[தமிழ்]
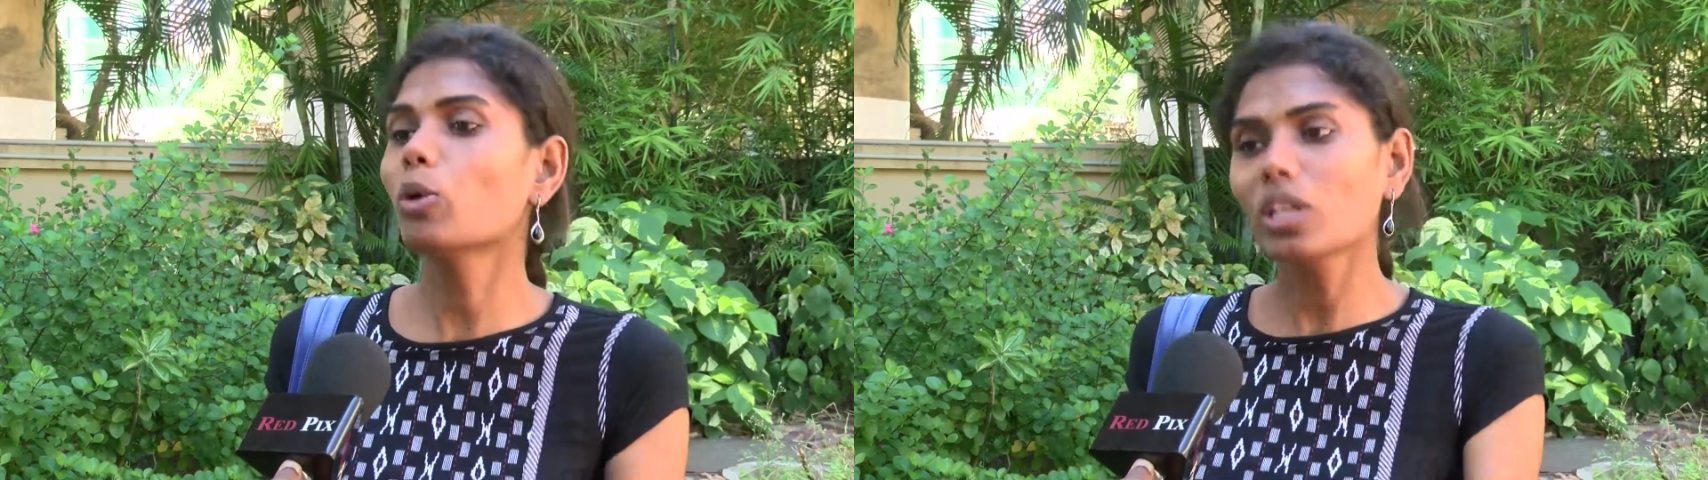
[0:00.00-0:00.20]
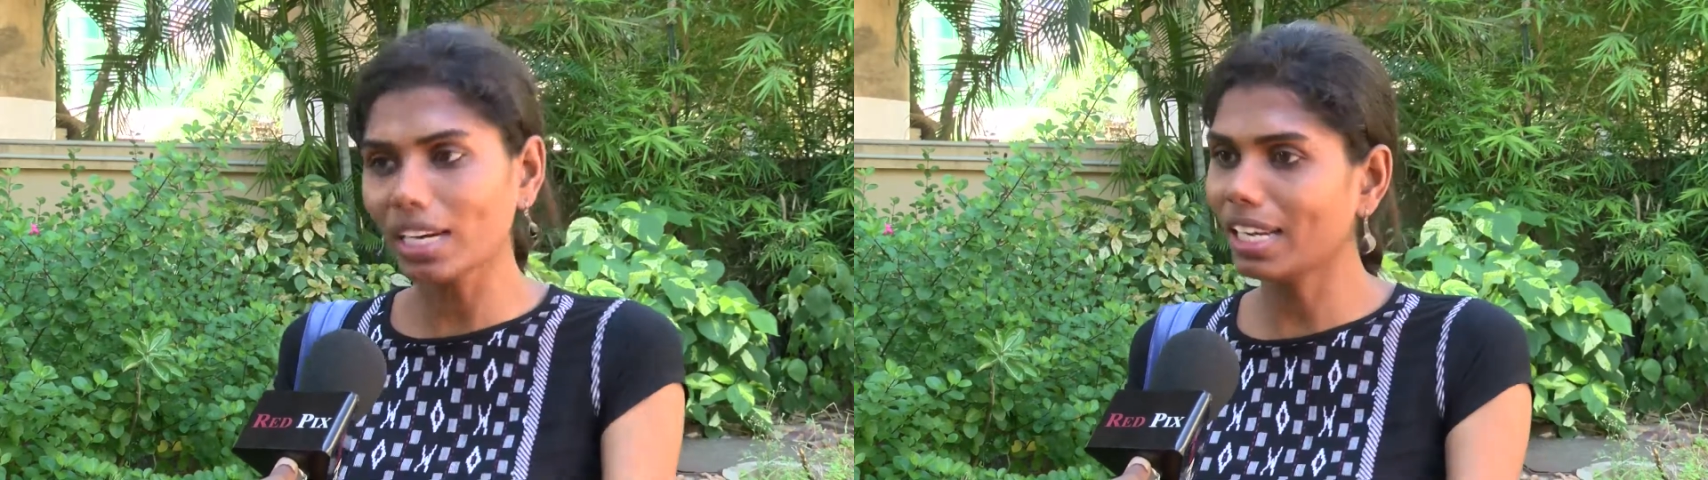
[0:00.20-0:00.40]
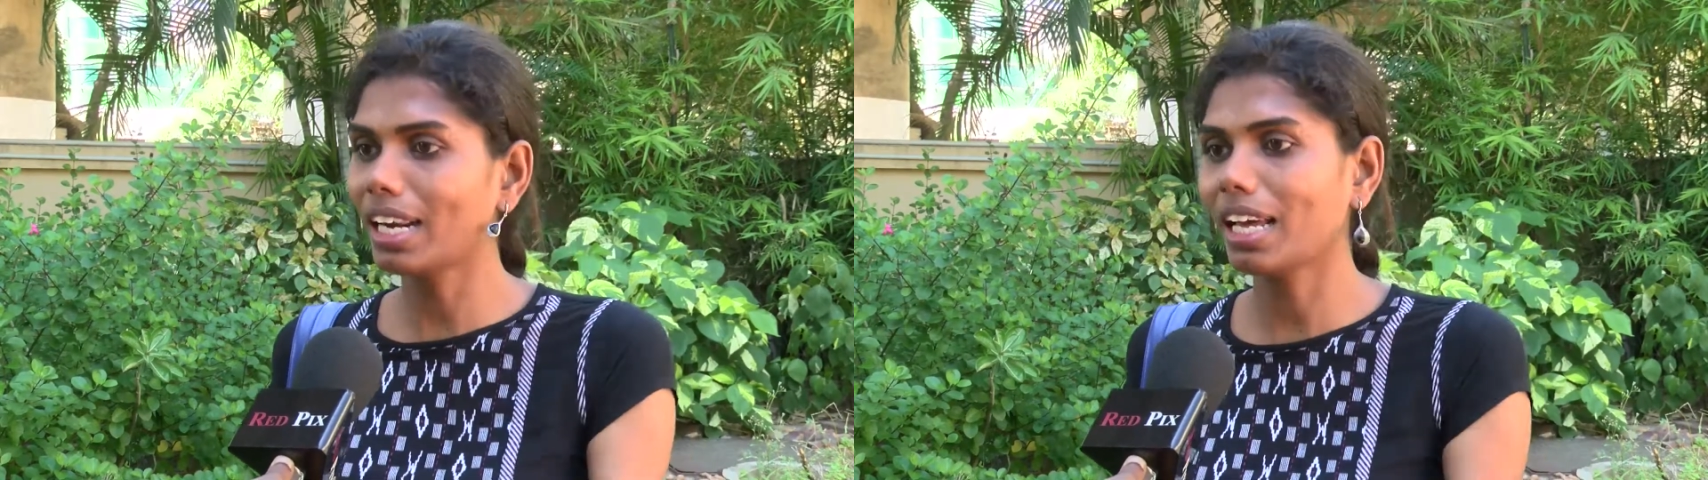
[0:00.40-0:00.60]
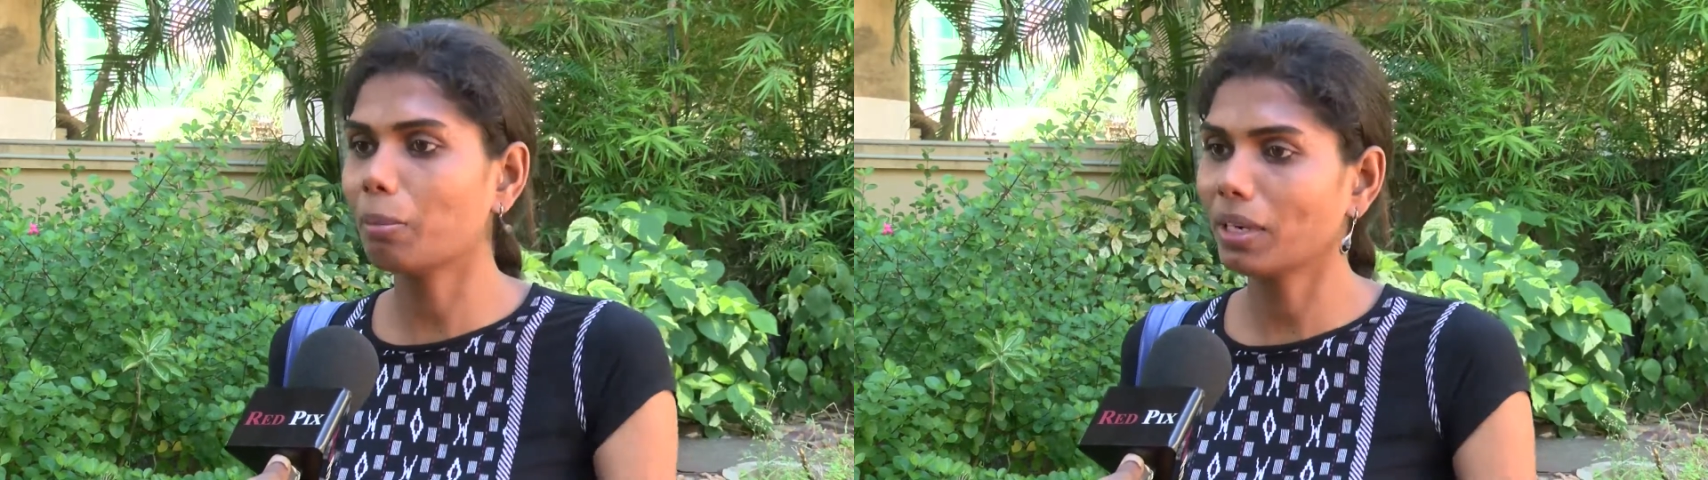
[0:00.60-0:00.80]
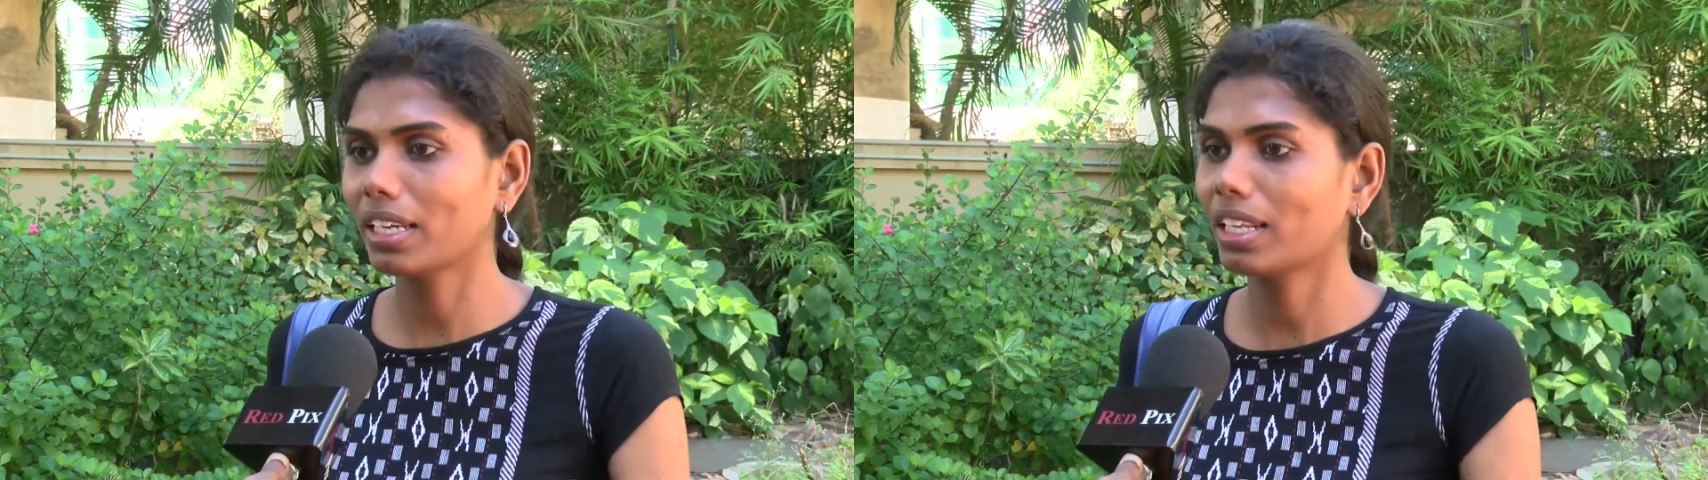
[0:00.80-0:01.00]
புரிதல் இல்லை
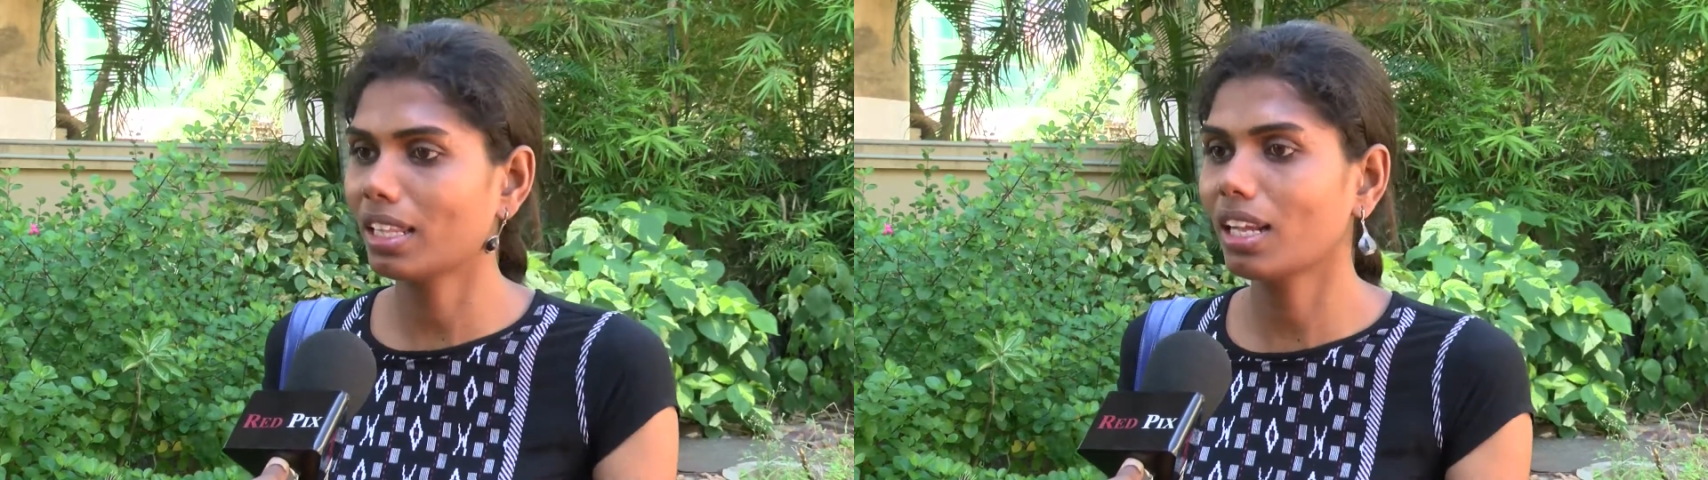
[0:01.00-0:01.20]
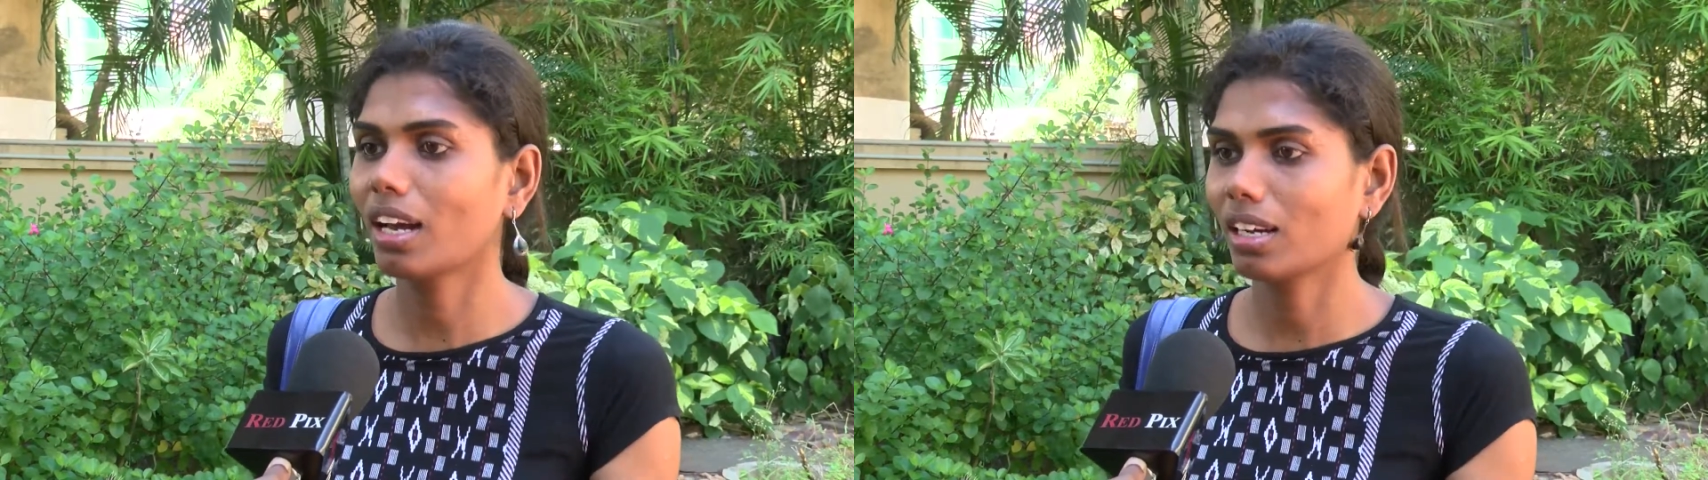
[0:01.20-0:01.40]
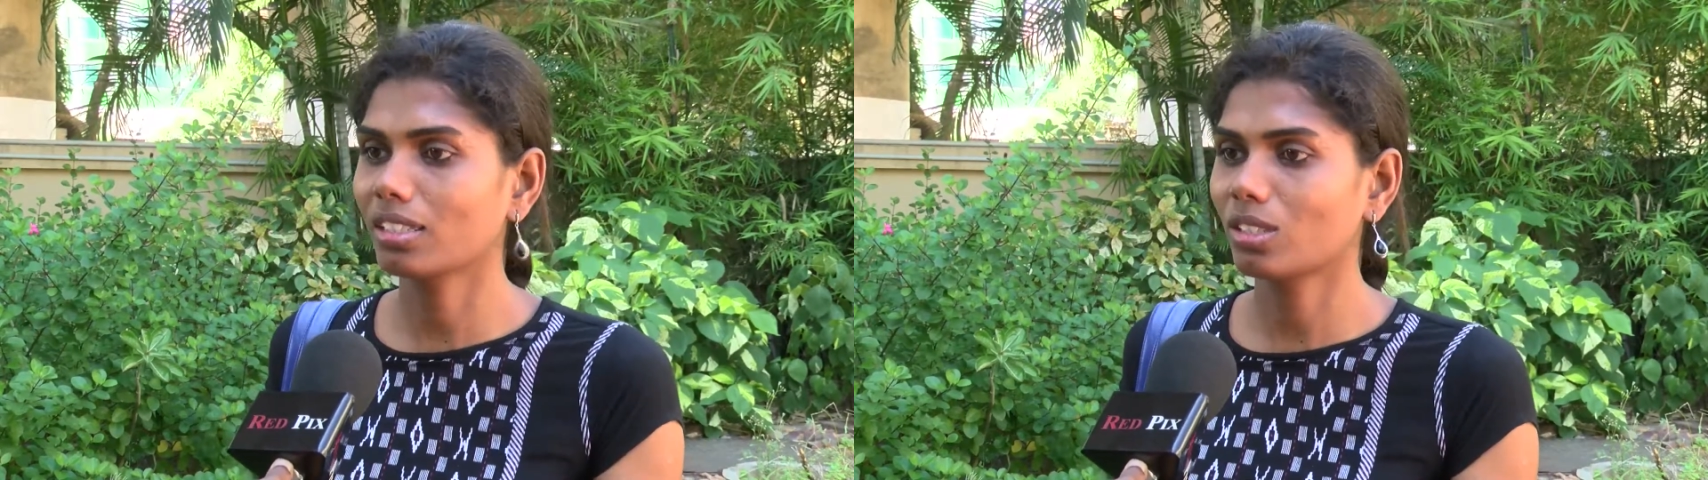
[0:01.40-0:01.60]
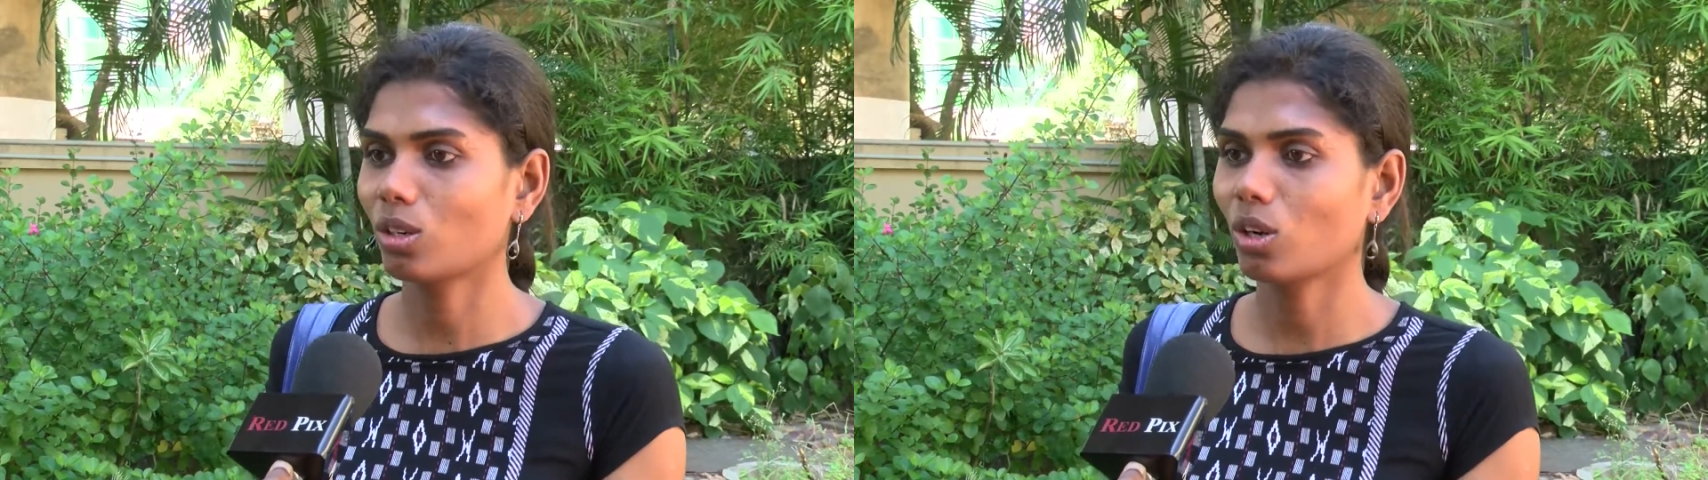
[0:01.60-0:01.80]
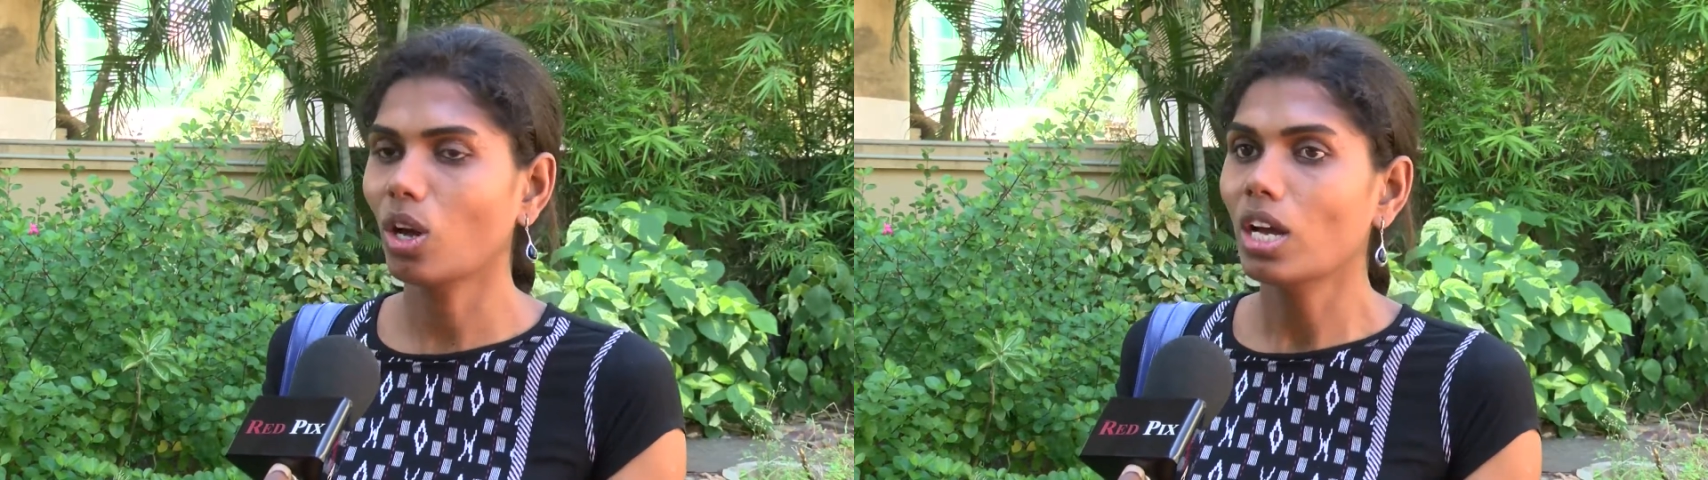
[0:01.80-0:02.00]
அப்படிங்கிறது தான் நாங்கள்
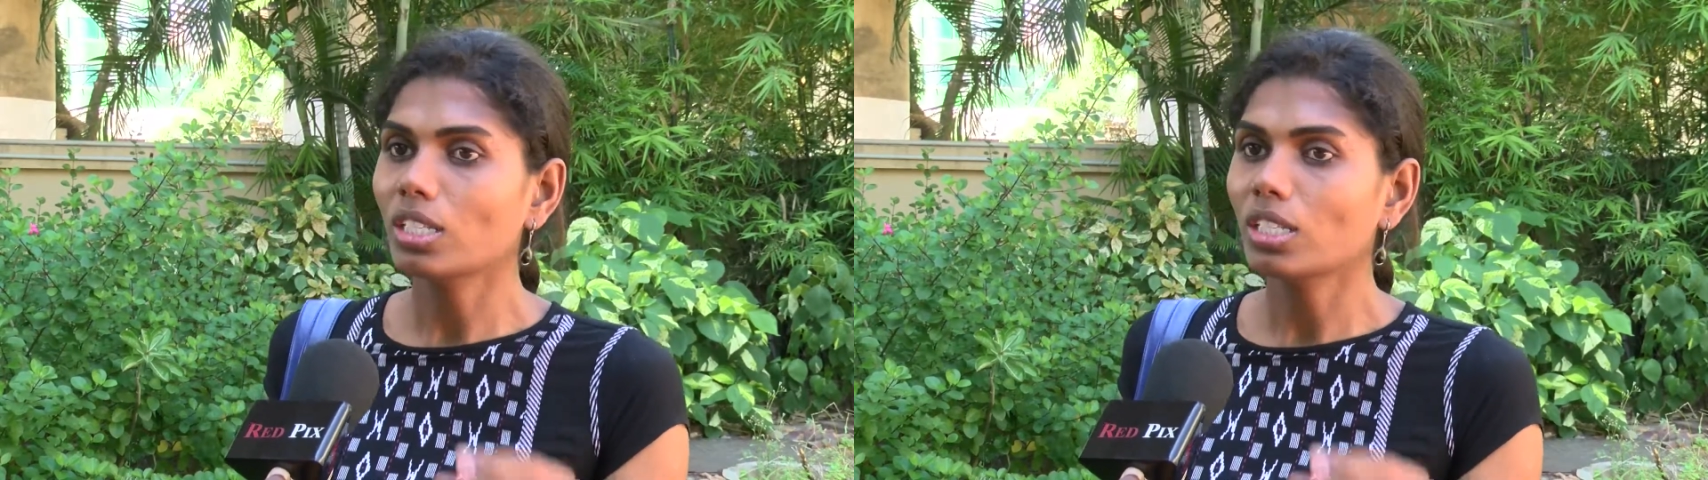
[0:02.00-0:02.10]
சொல்கிறோம்